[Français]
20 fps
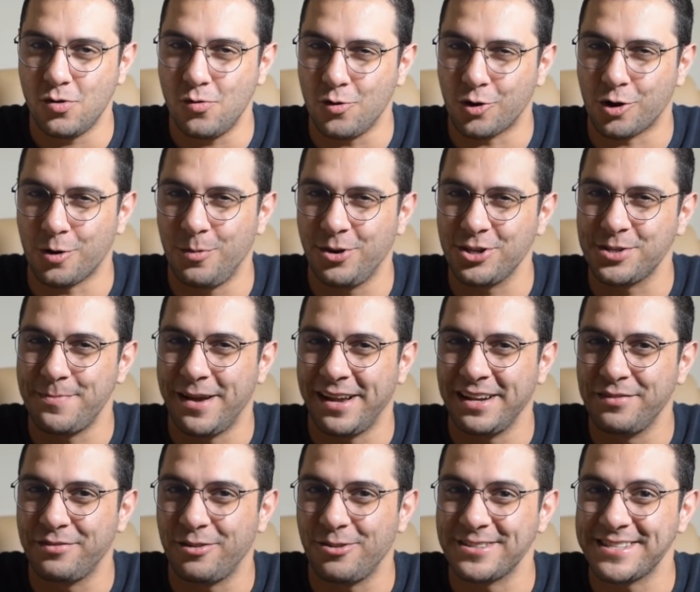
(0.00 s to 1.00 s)
On commence par les
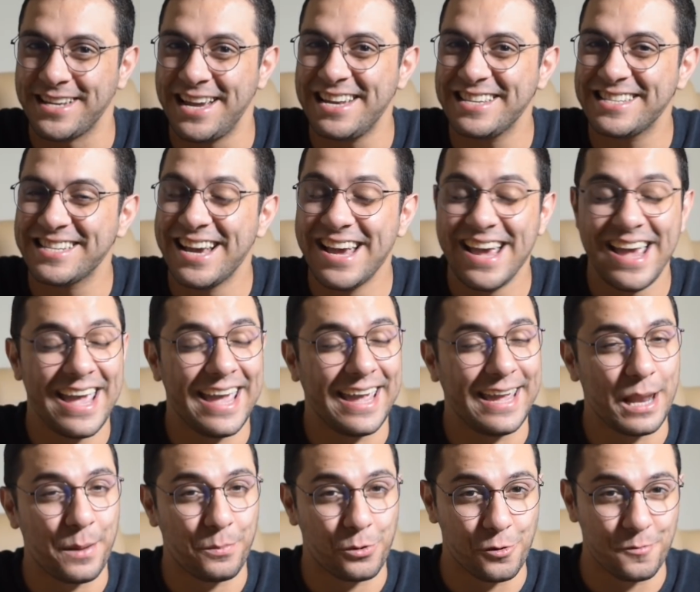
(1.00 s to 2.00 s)
françaises et
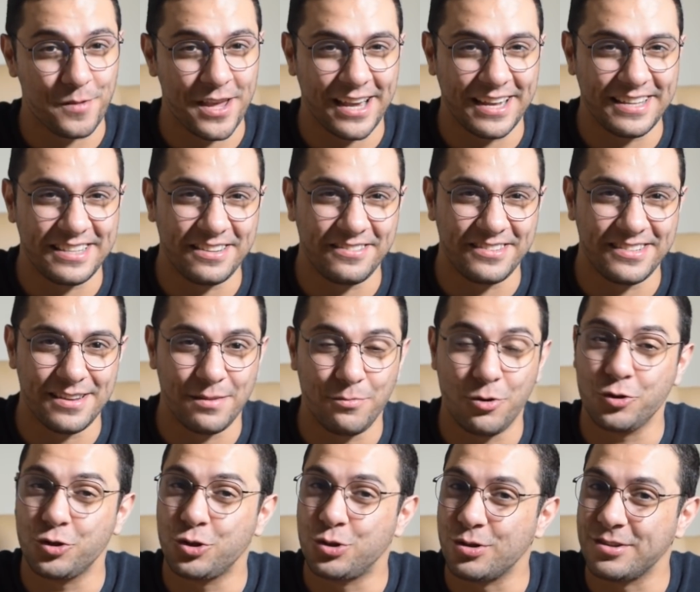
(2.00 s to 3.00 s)
la première est évidemment
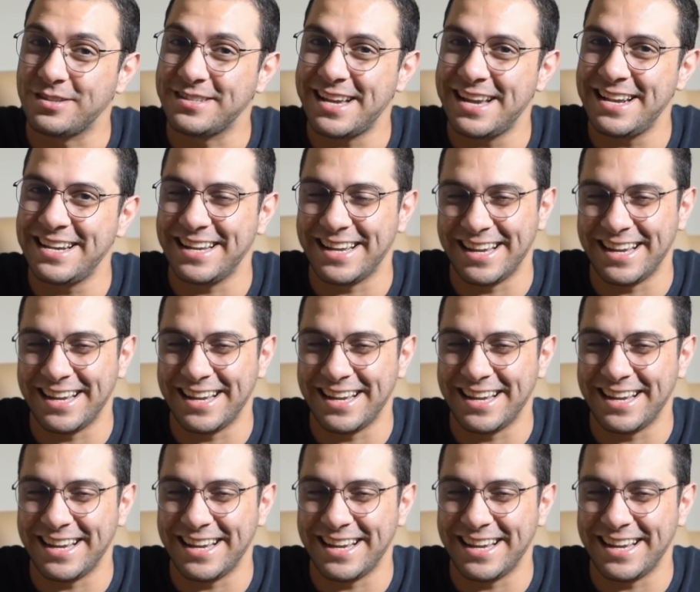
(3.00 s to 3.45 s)
Total